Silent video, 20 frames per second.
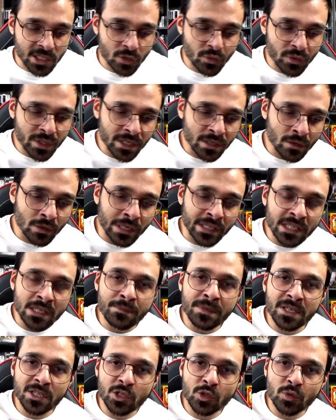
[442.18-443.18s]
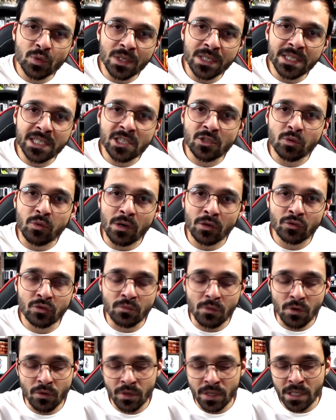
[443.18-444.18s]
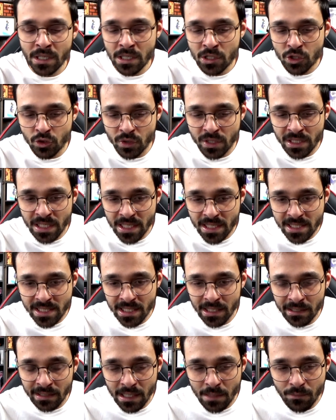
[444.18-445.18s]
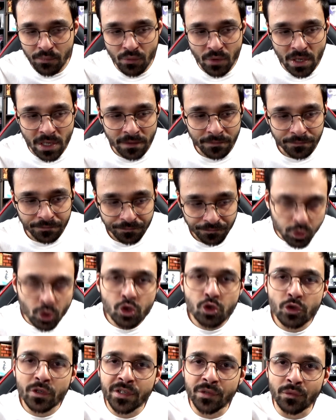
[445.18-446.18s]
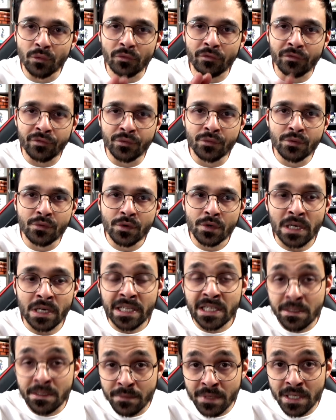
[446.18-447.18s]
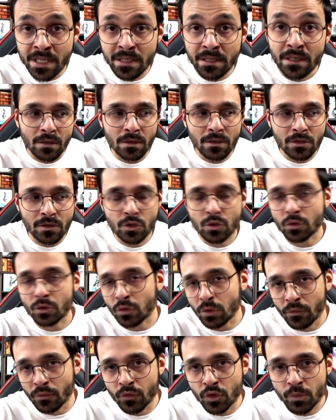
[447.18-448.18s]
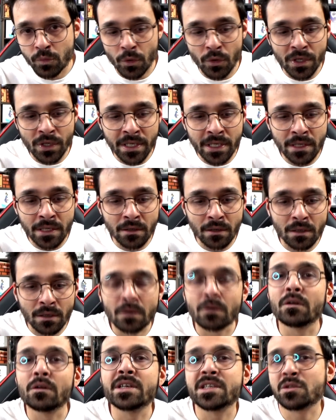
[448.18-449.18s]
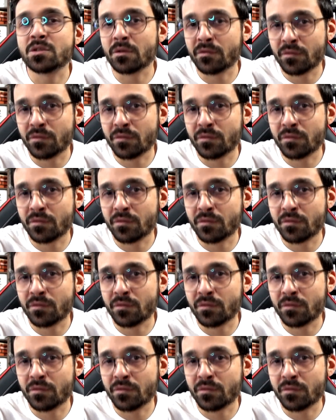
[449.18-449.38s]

suit, l'animé suit l'histoire du manga jusqu'à un certain point. Pour ceux qui ont vu l'animé, euh, sans trop vous spoiler, hein, les